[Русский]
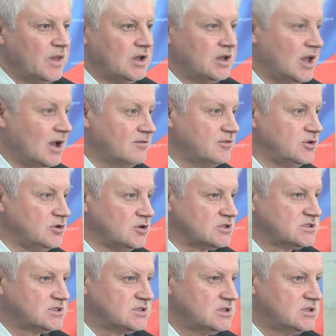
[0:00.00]
Я
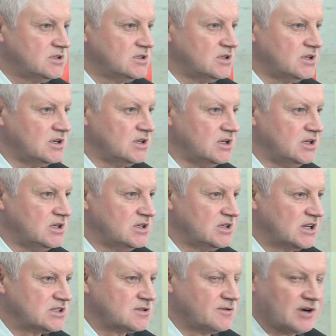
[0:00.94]
внес Э, и
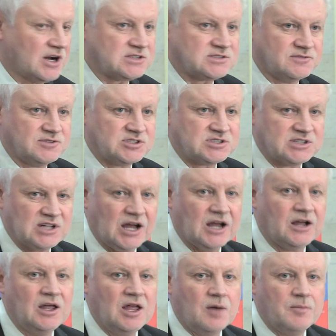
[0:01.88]
наша фракция
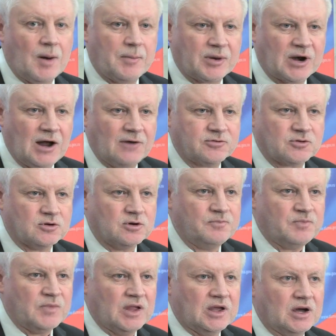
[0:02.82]
внесла поправку,